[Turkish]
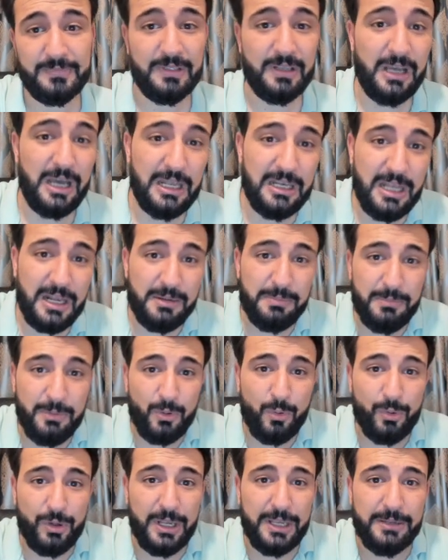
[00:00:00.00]

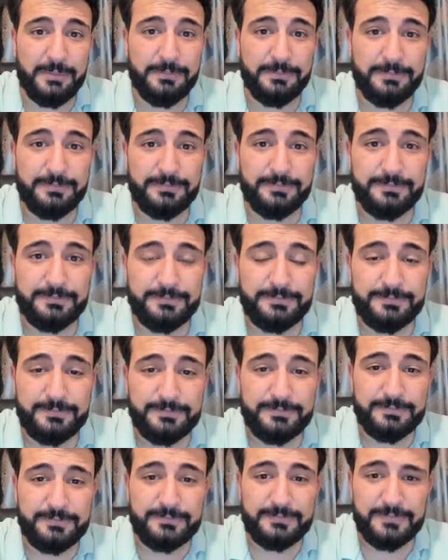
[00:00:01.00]
Alarmımı kurayım.
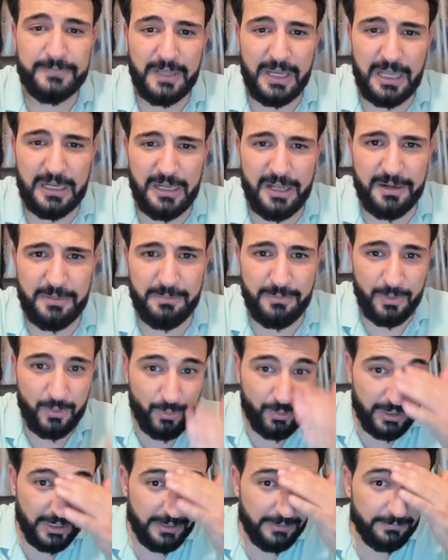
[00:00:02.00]
Alarmımı
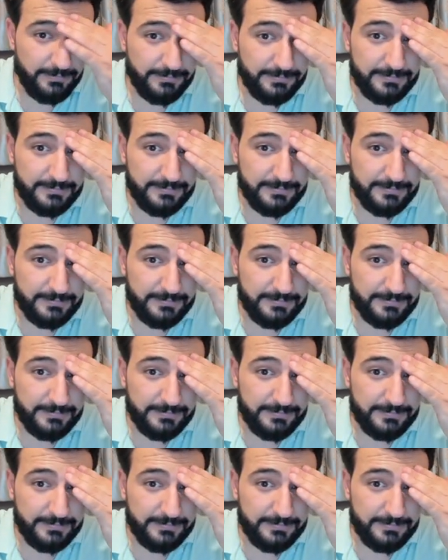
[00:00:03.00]
kurayım.